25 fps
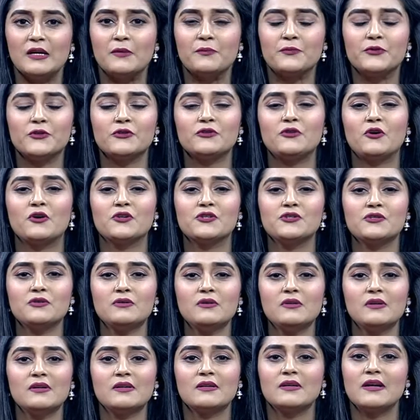প্রিয়
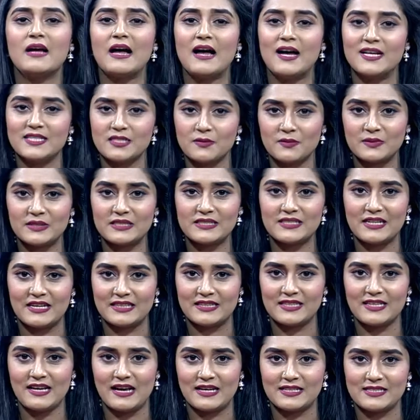দর্শক আজ আমাদের
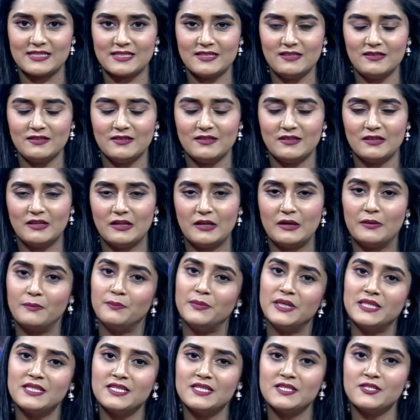সাথে আছেন
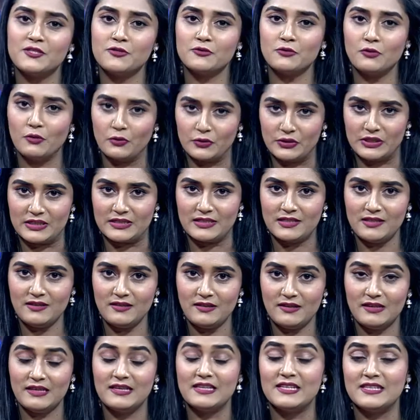বিশিষ্ট অতিথি
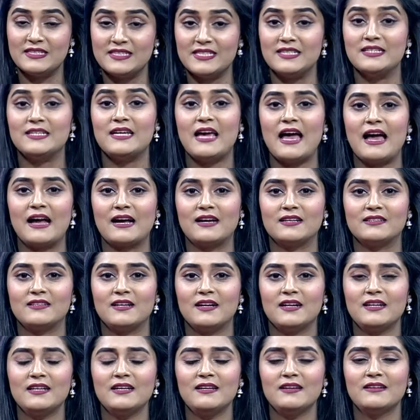যিনি
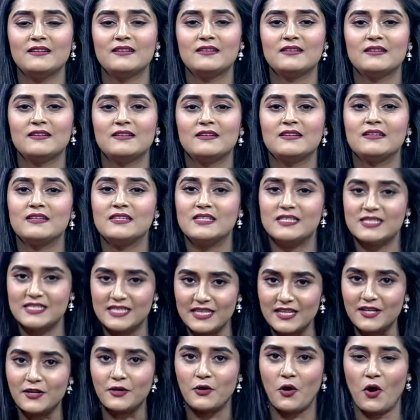একাধারে
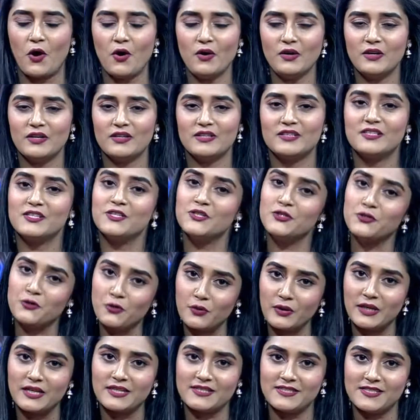শিক্ষক
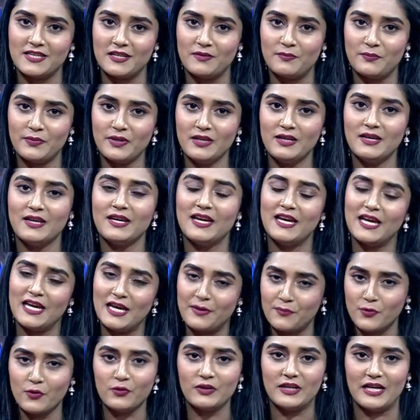সঙ্গীত শিল্পী
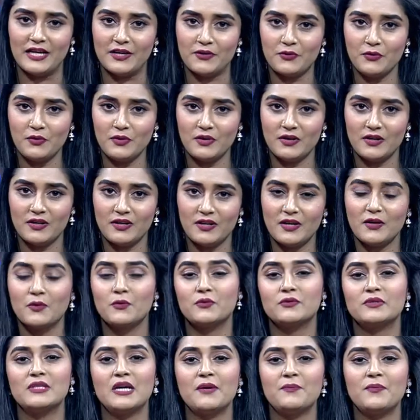এবং লেখক
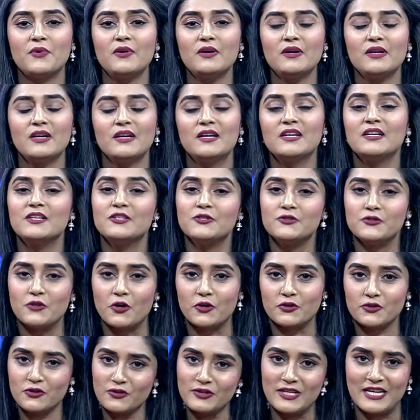অধ্যাপক
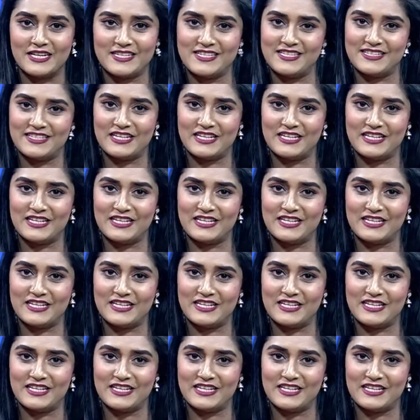ডক্টর নাশিদ